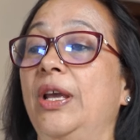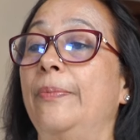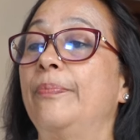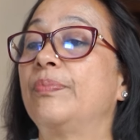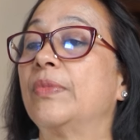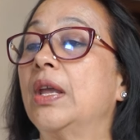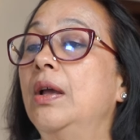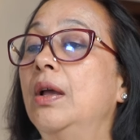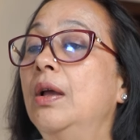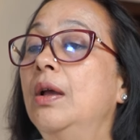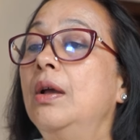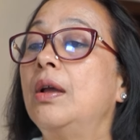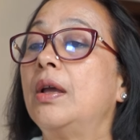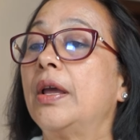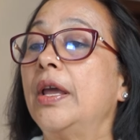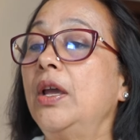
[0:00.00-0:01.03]
के
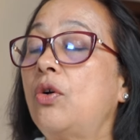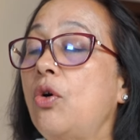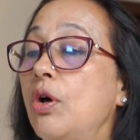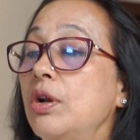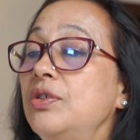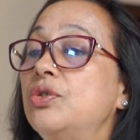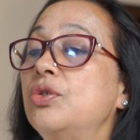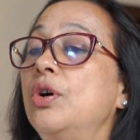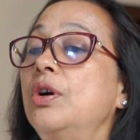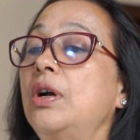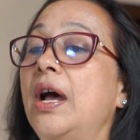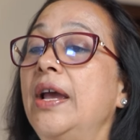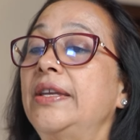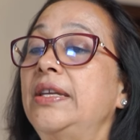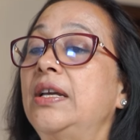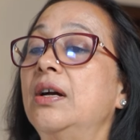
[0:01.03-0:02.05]
एक और स्टॉक
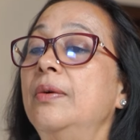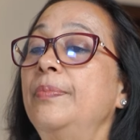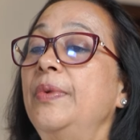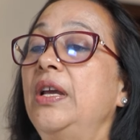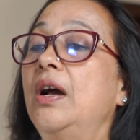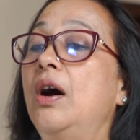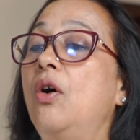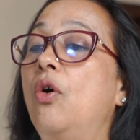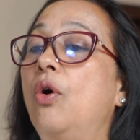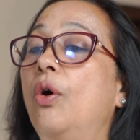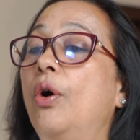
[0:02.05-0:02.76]
आईटी कंपनी का